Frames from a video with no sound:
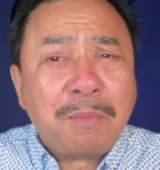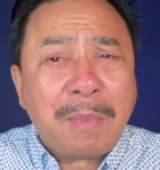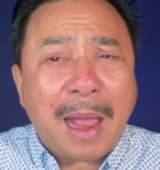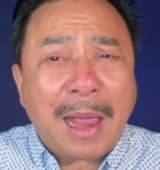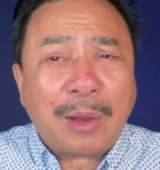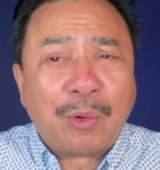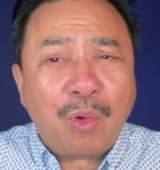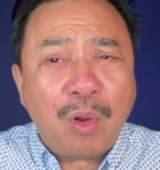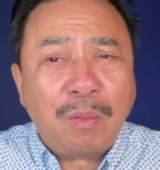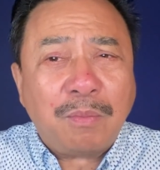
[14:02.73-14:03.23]

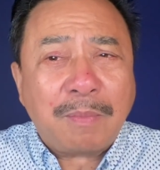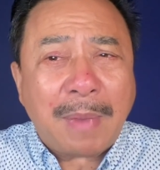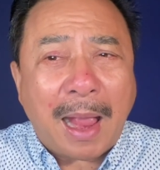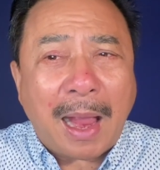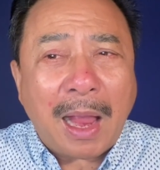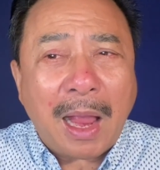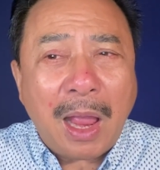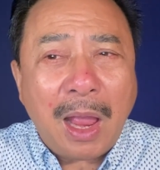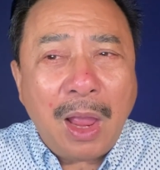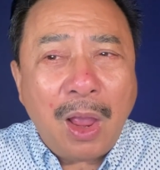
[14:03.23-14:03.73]
mày khuất mặt
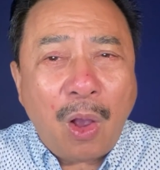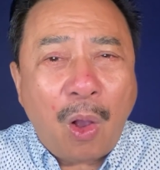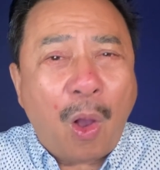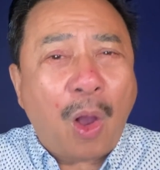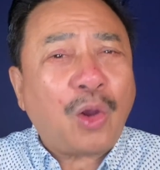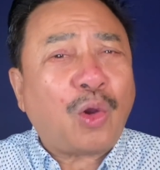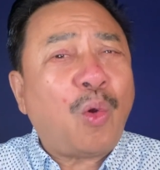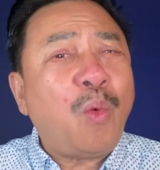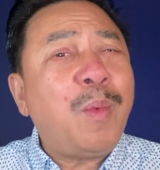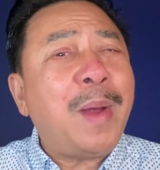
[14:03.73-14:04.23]

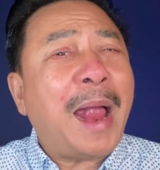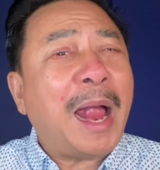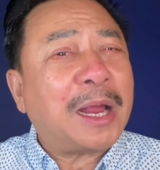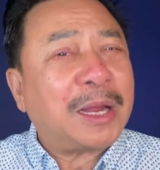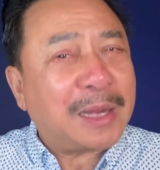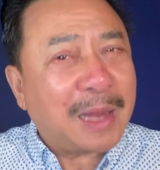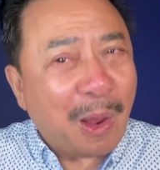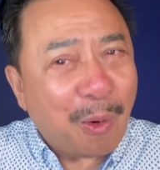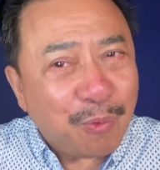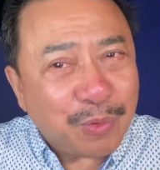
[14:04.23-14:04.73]
họ cũng
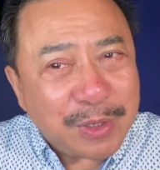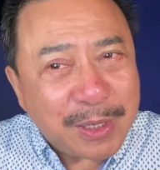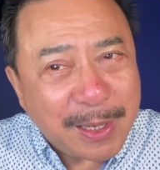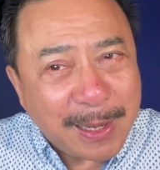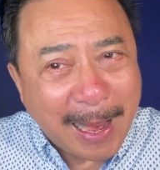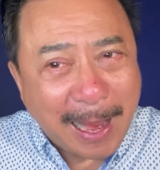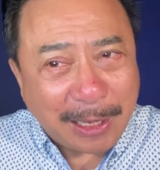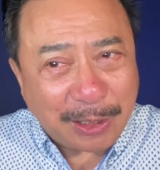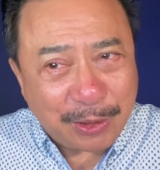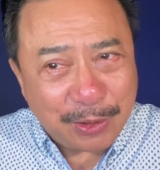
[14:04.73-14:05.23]
ăn nhậu như
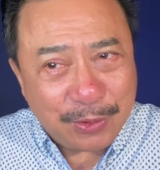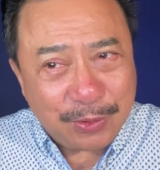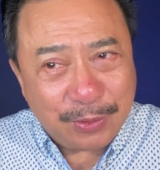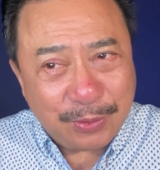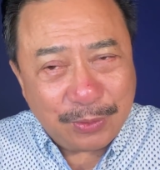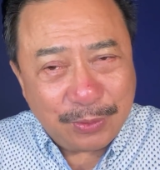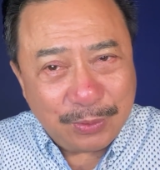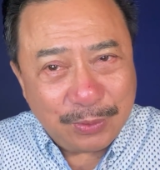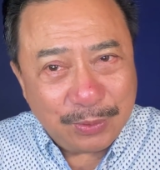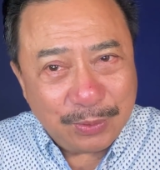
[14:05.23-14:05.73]
ngày thường.
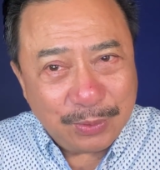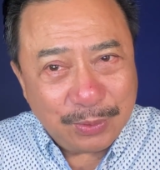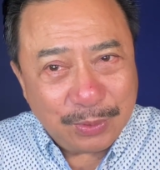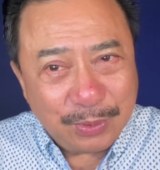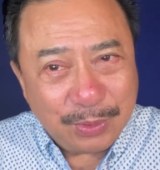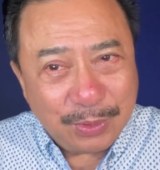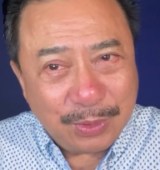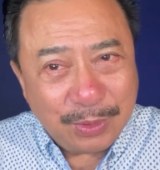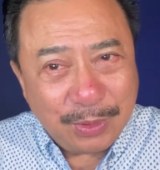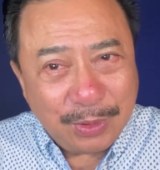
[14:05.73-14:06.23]

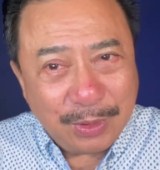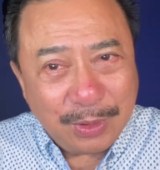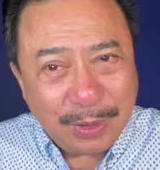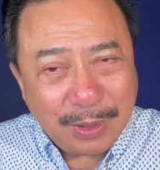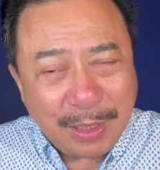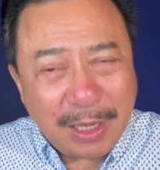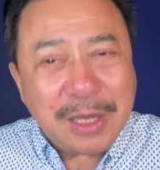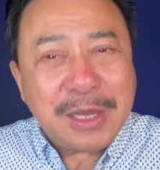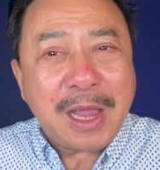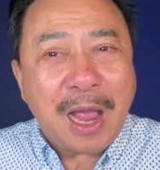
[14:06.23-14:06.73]

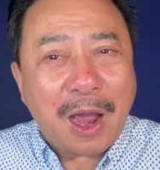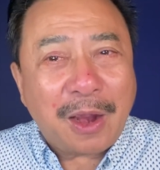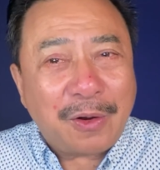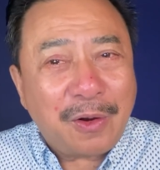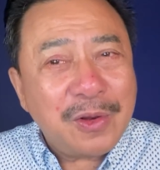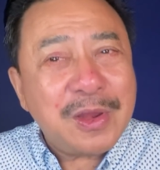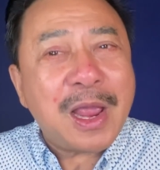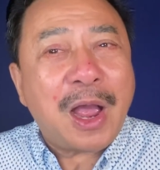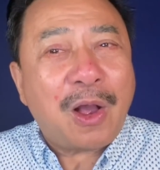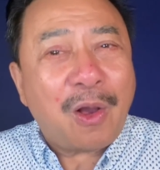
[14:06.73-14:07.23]
Cái giờ
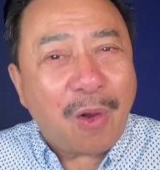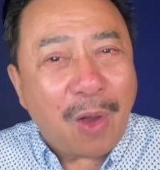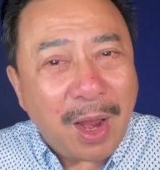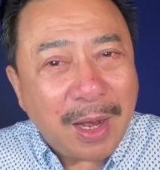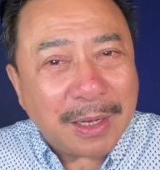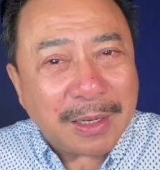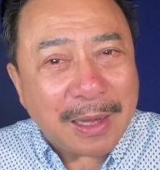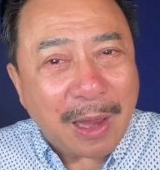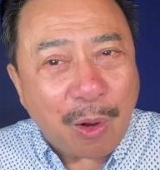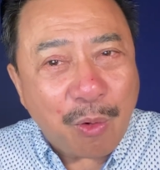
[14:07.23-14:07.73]
đó giờ họ
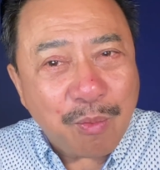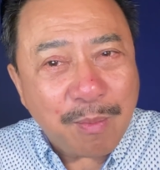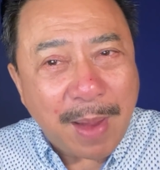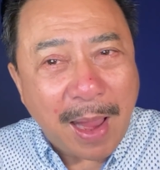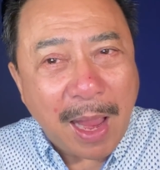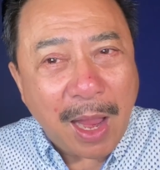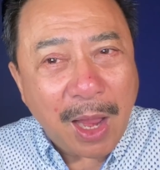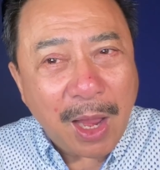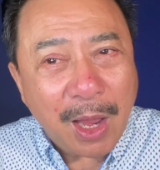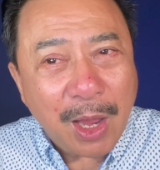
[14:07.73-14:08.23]
ăn nhậu
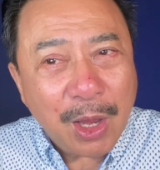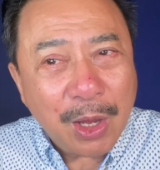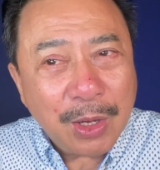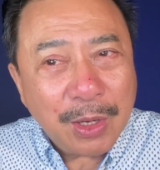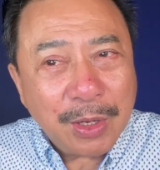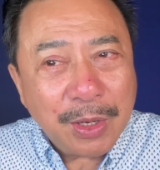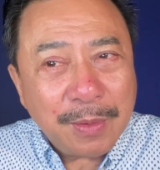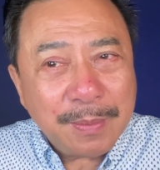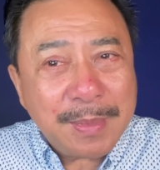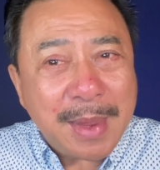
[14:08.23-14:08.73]
mà.
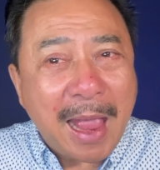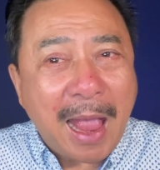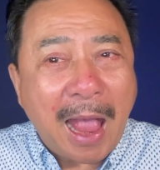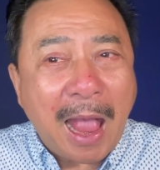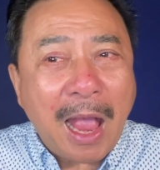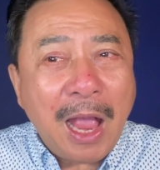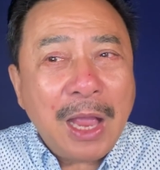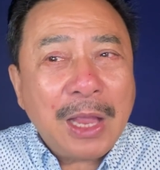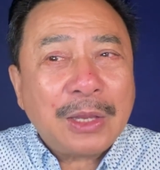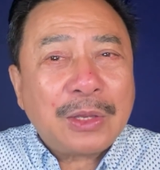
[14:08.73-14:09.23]

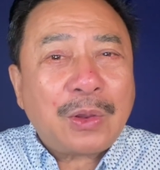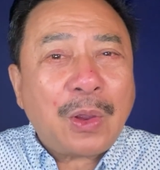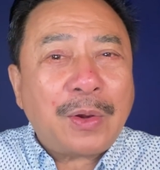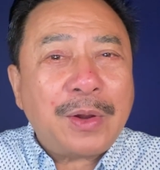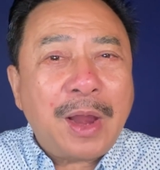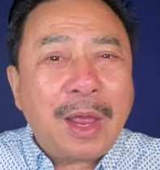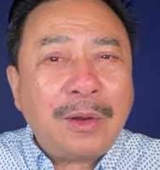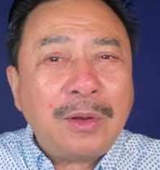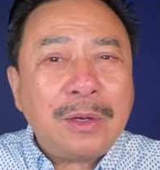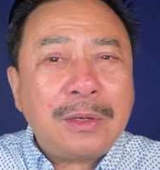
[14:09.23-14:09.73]
Và cho
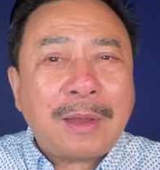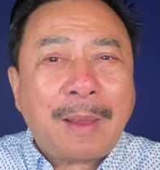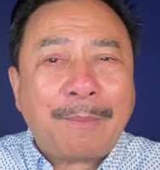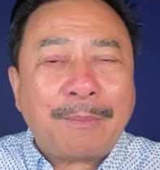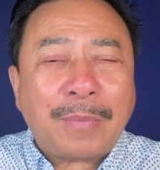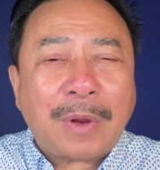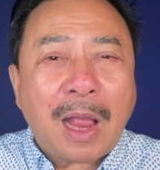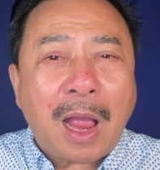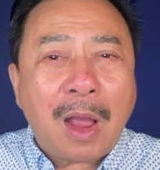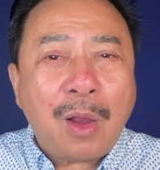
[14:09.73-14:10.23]
đến
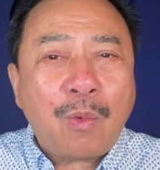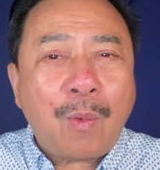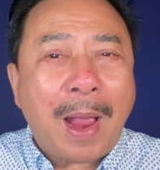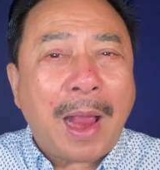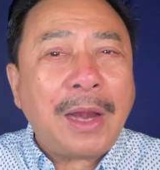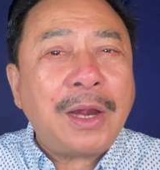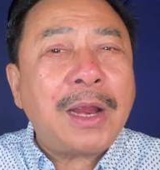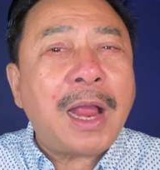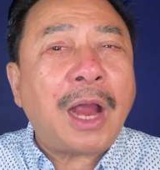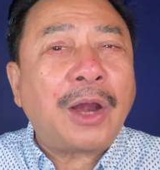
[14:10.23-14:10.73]
tầm cỡ
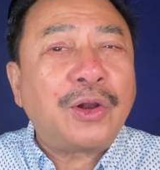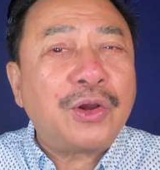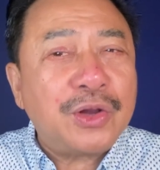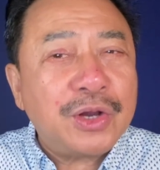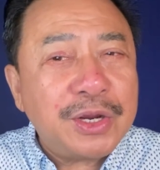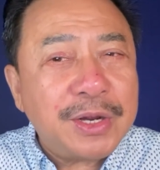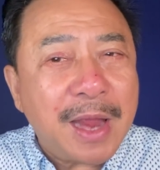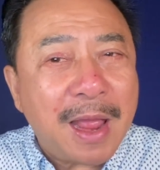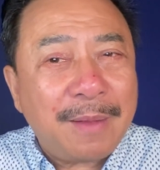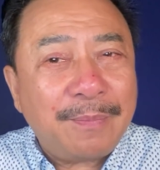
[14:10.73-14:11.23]
khoảng gần
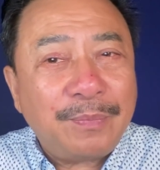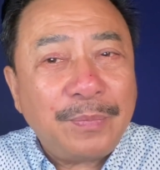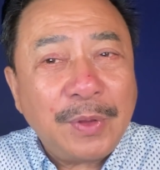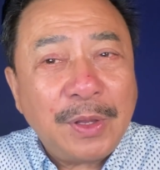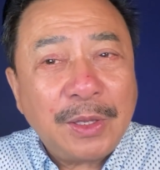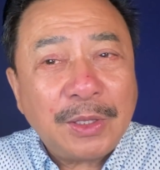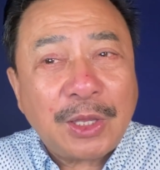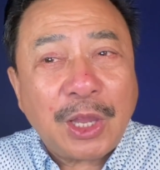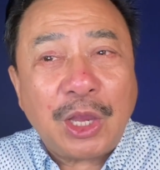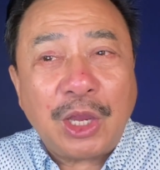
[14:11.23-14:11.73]
nửa đêm
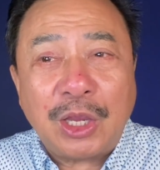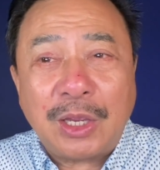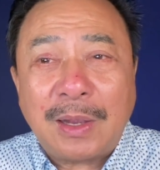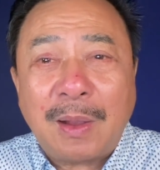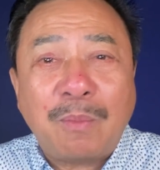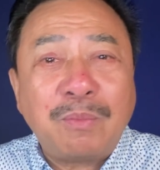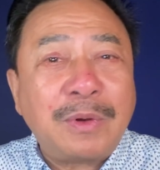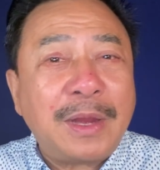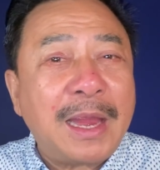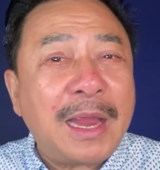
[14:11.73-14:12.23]
thì
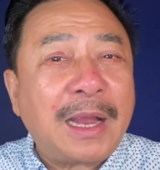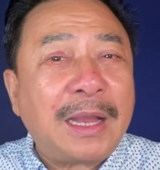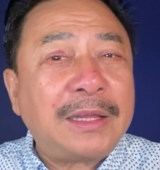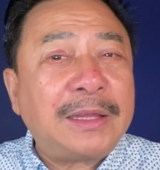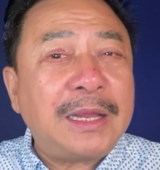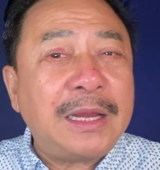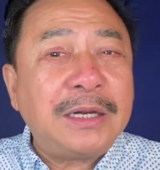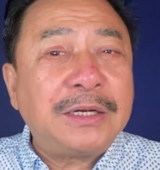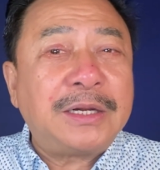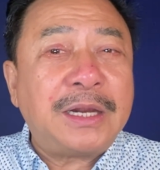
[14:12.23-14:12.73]
không nghe cái
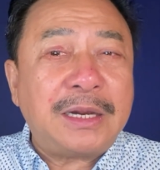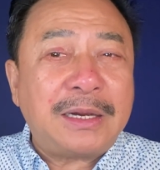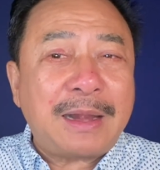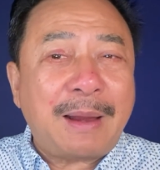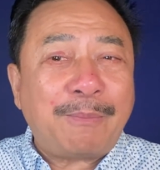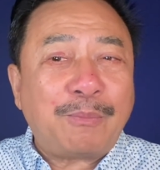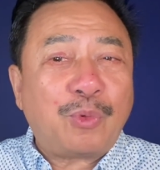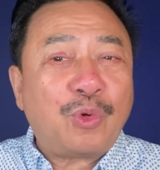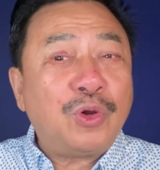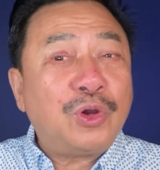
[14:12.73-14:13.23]
tiếng rì
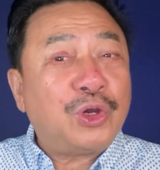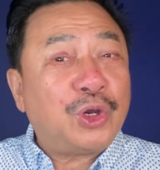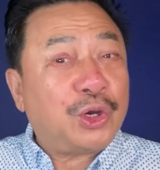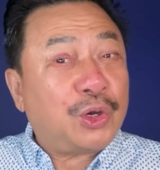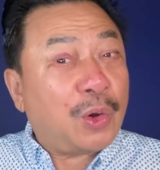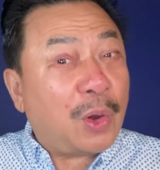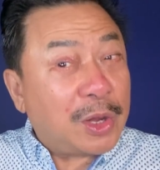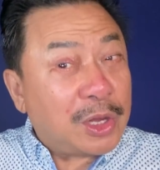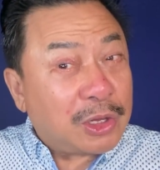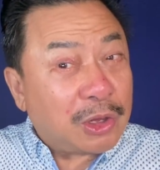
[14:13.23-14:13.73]
rầm của người
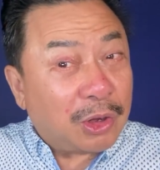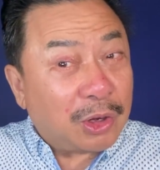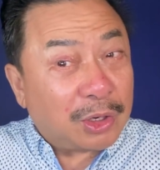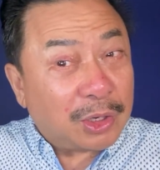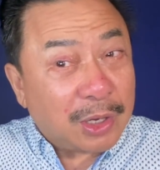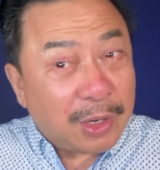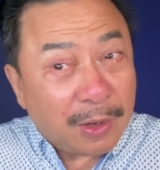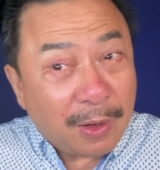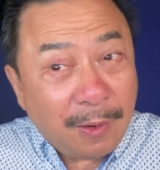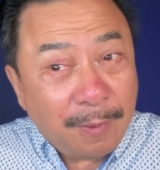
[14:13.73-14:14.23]
nói chuyện
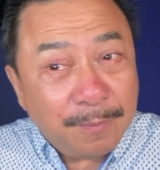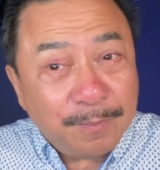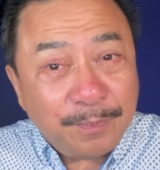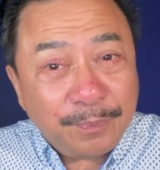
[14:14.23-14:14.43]
nữa.